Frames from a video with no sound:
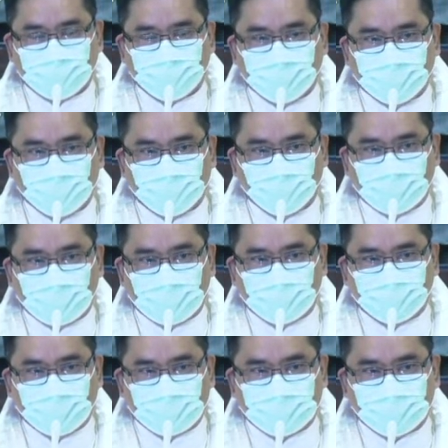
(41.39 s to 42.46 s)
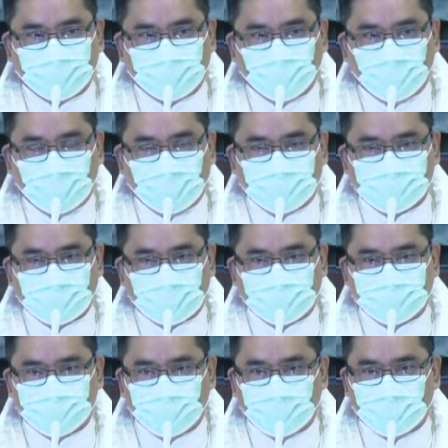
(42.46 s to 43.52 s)
meron kang pagtitiwala sa
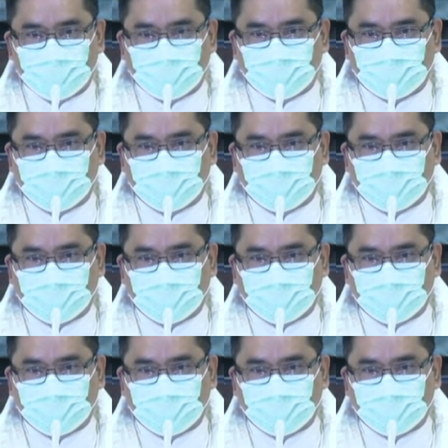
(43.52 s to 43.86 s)
kanya